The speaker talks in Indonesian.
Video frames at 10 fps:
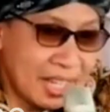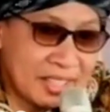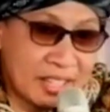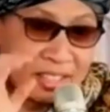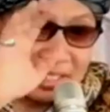
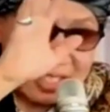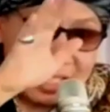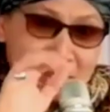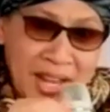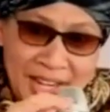Identitas
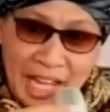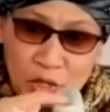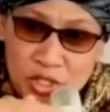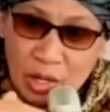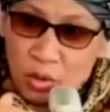lima. Anda
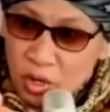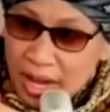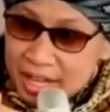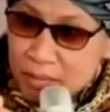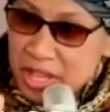harus tahu
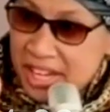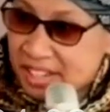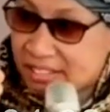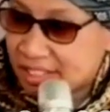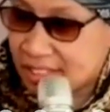kalau Anda punya
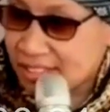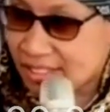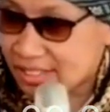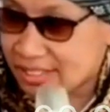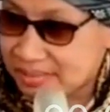
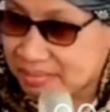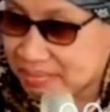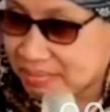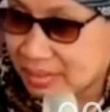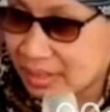identitas.
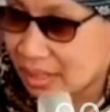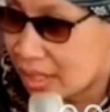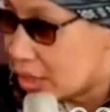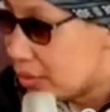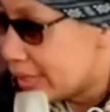
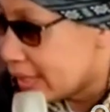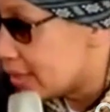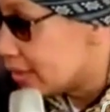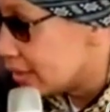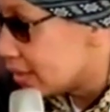
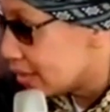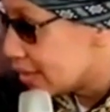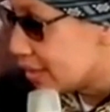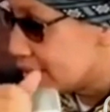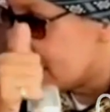hiwayah identitas.
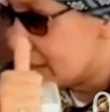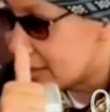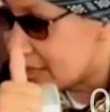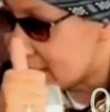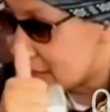
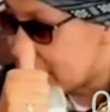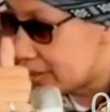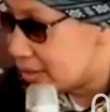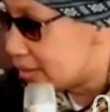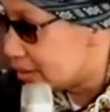Identitas lima,
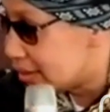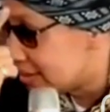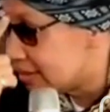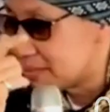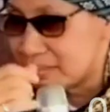
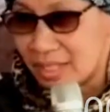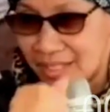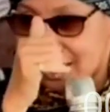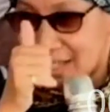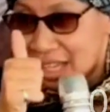identity.
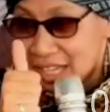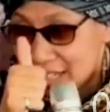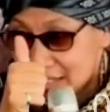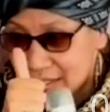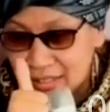
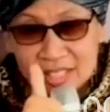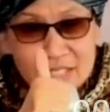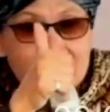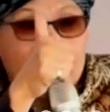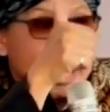
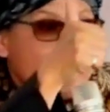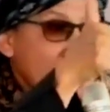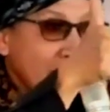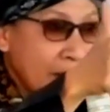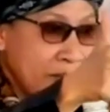Identitas lima.
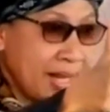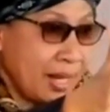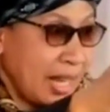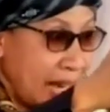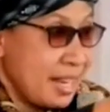Yang
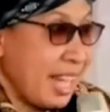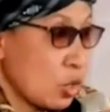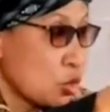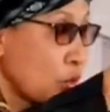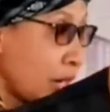pertama, Anda
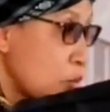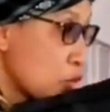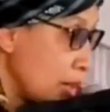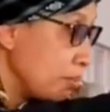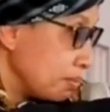harus seorang
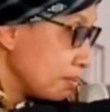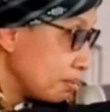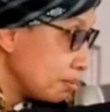muslim.